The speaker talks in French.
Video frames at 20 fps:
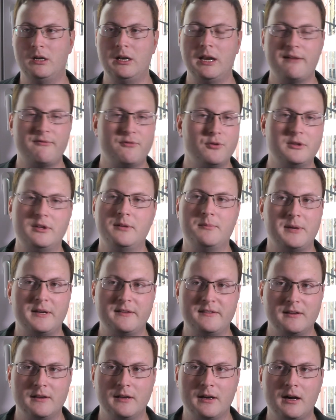la faute n'est pas
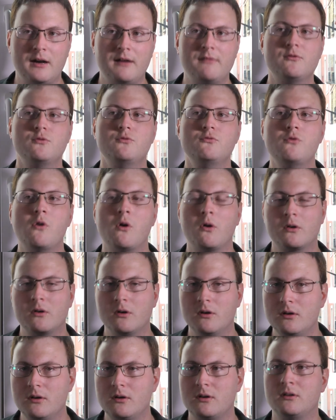assez grave, ou
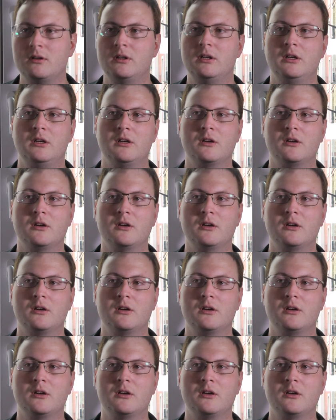encore